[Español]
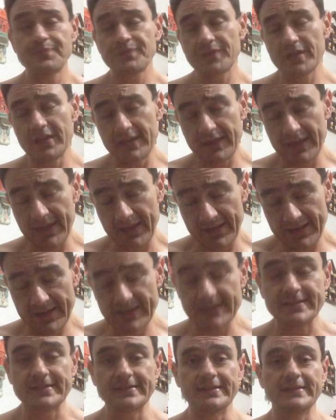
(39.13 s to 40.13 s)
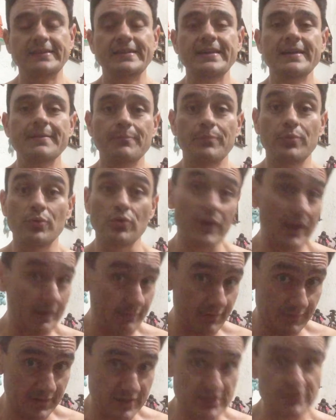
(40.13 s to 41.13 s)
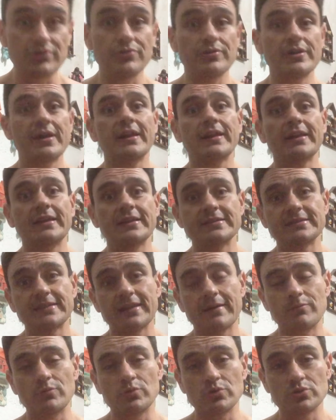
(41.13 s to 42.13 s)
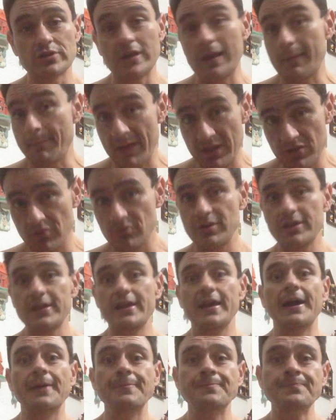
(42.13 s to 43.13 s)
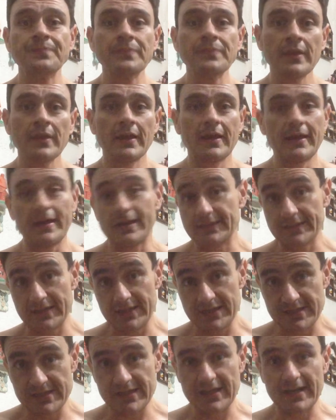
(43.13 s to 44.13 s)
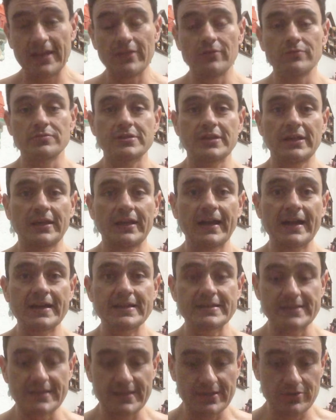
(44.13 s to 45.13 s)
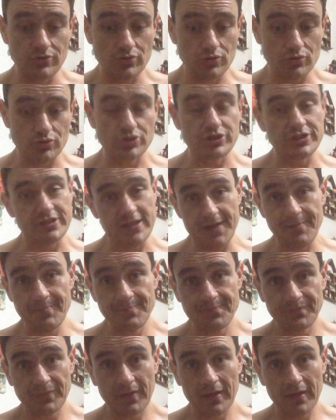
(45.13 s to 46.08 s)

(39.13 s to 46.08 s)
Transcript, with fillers: Y que en este tiempo cabe mencionar que estamos la mayoría atrincherados en casa, no sé